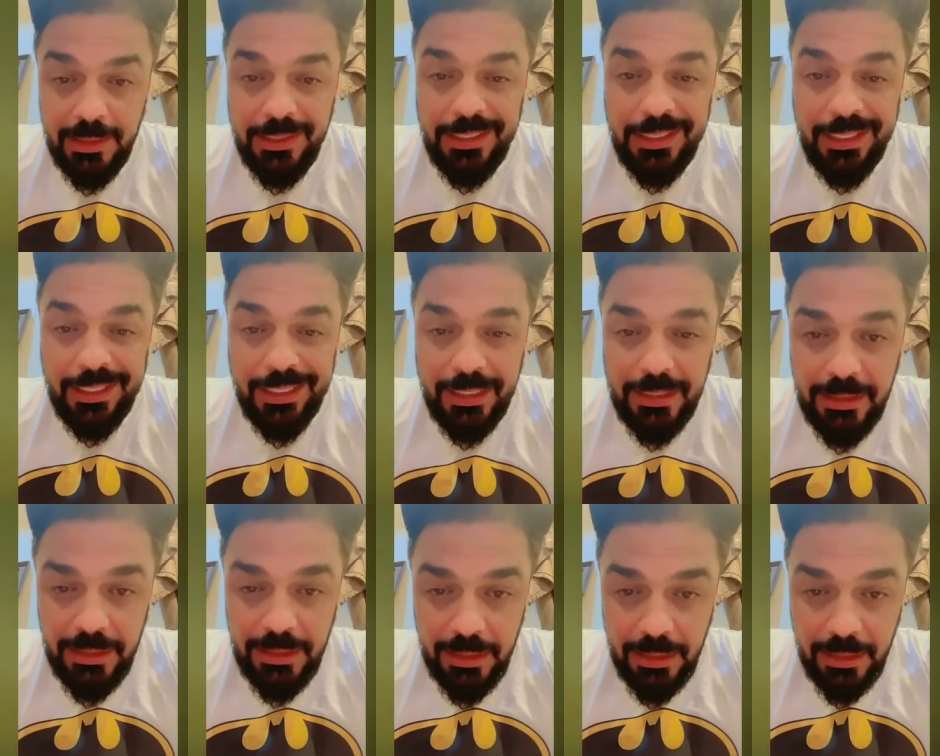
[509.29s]

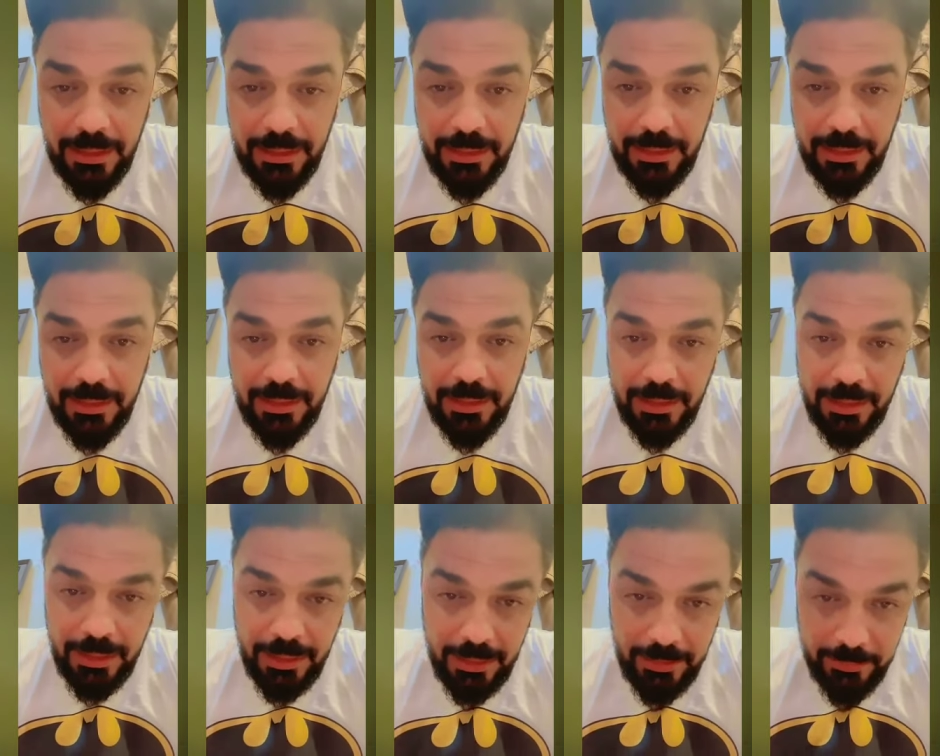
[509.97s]
لغدا
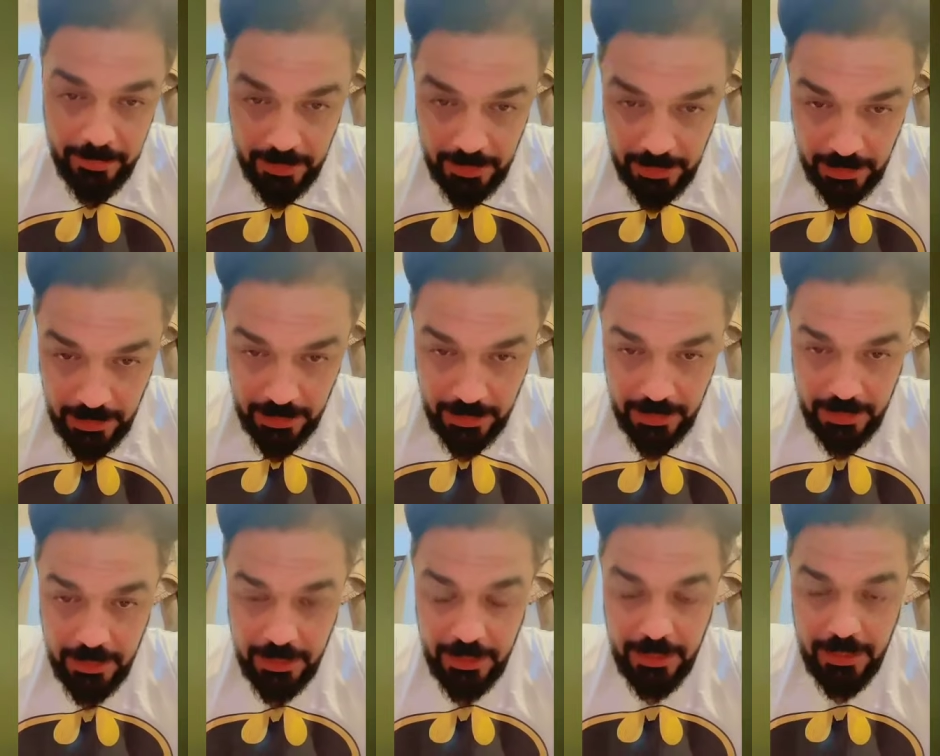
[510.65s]
لبكره
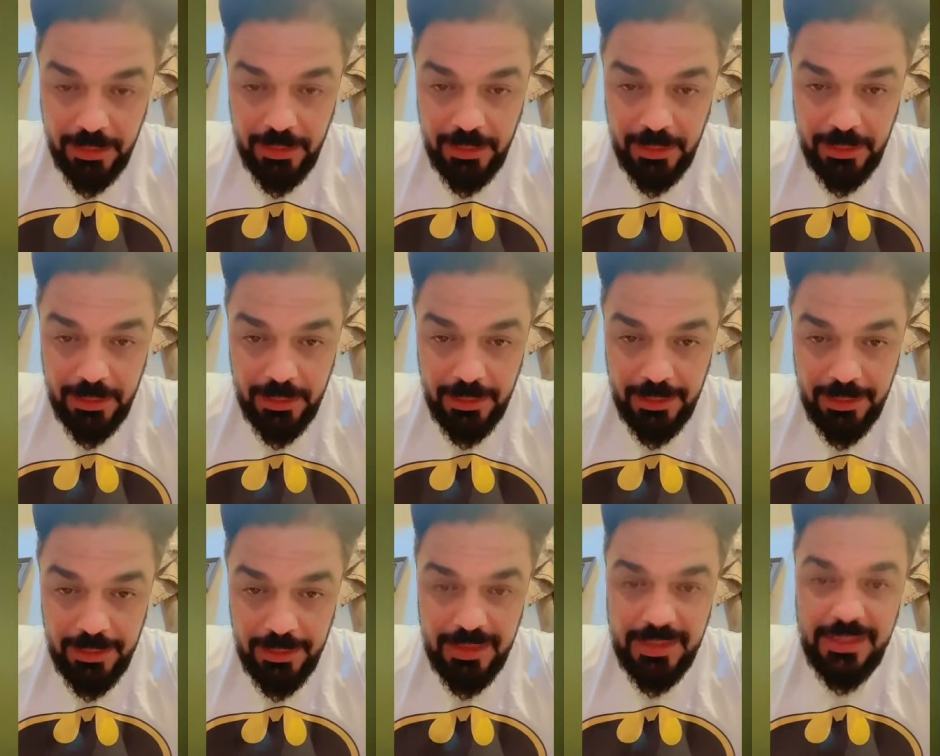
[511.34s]

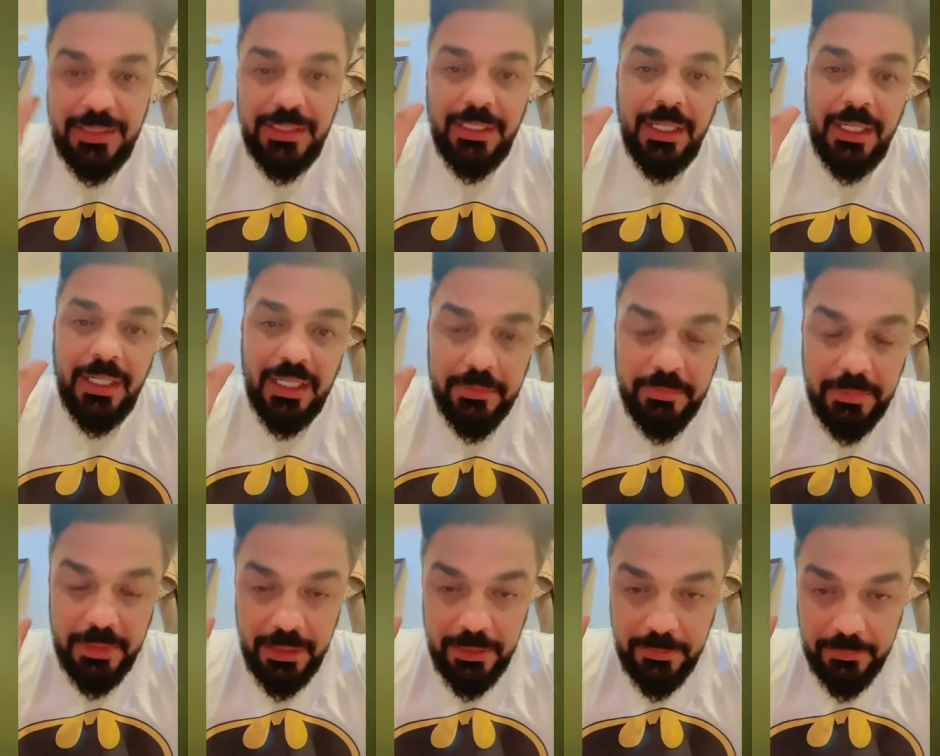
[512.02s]
الساعة
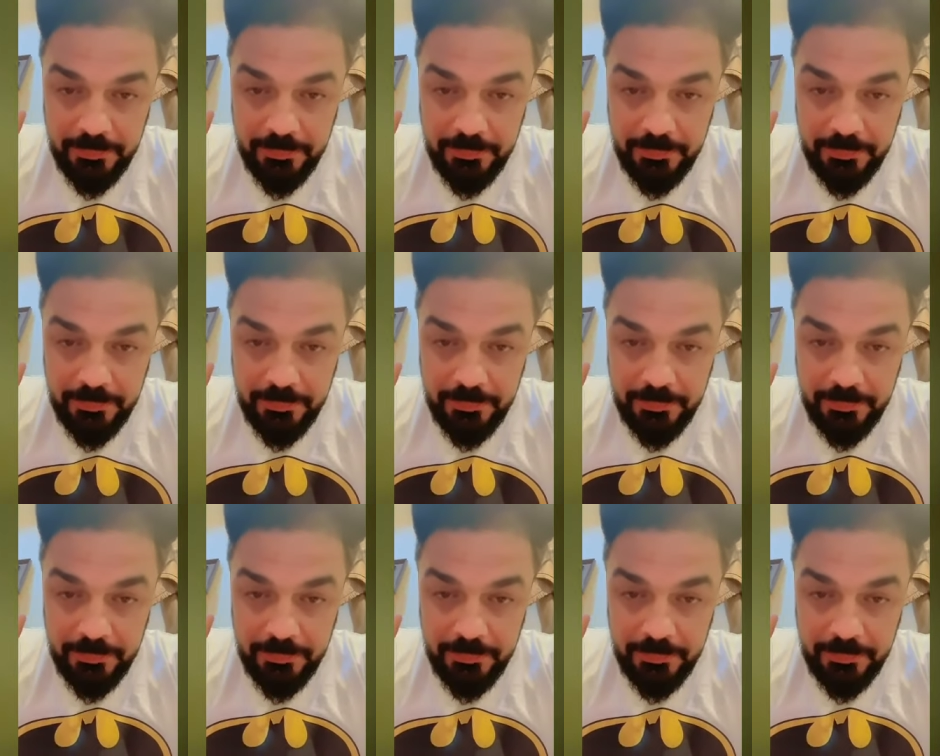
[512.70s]
4